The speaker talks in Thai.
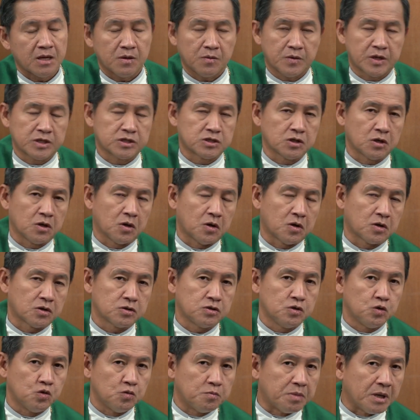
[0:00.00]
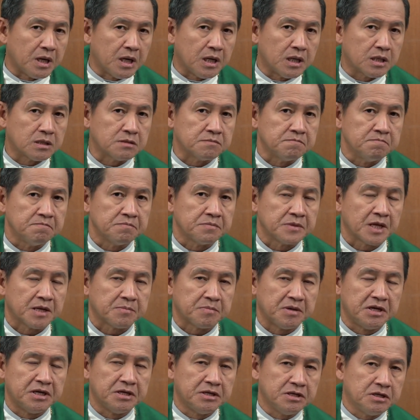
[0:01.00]
วันฉลองอยู่เพิง
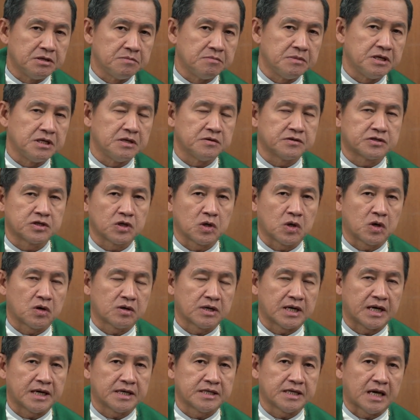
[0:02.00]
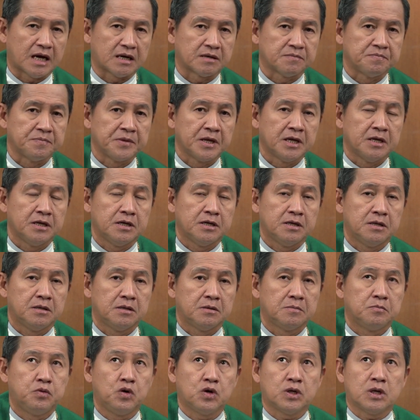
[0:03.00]
ปีหนึ่งมีฉลองหลายอย่าง
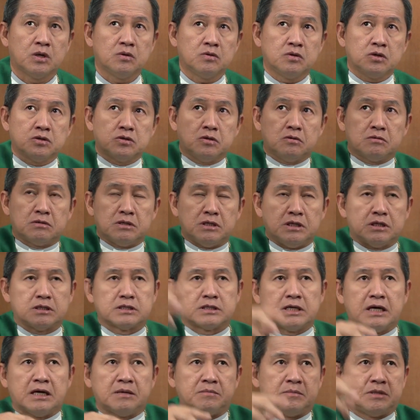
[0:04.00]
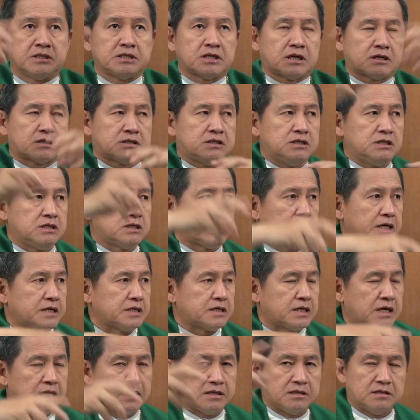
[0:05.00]
พวกเขาก็ต้องเดินทางมาจากที่ไก
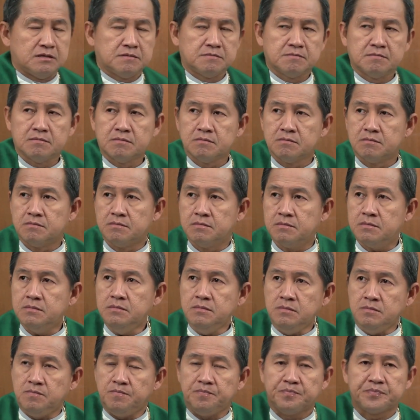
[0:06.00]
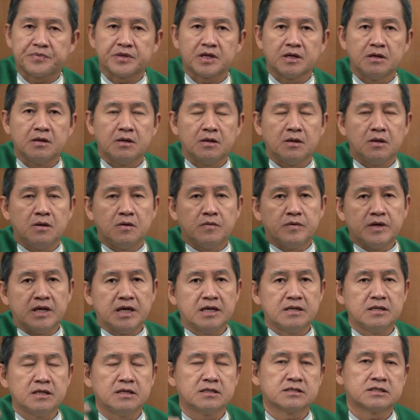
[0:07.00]
ลๆ เวลา
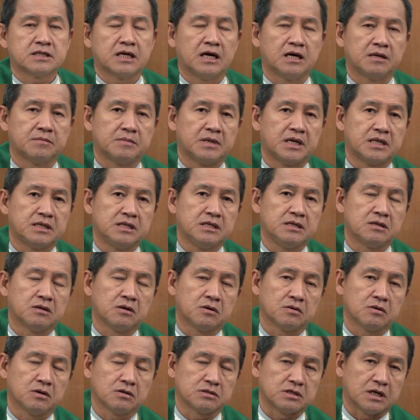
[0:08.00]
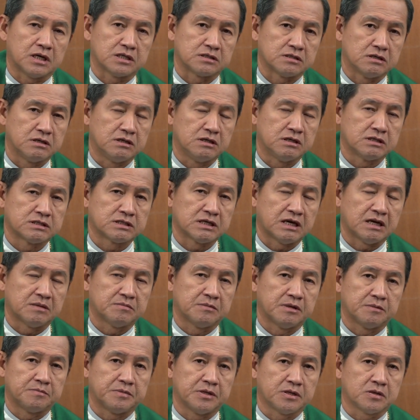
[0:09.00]
เดินทางมานี่เขาก็จะอาจจะเดินทาง
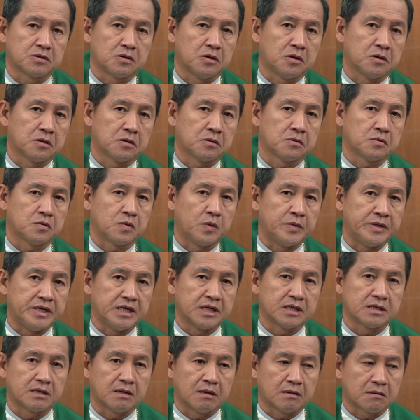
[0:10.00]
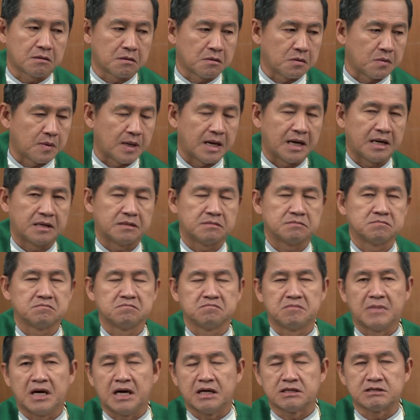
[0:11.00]
มาเป็นกองเกวียนคาราวาน
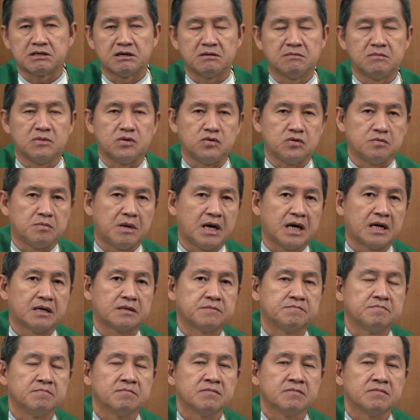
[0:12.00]
มาทั้งหมู่บ้าน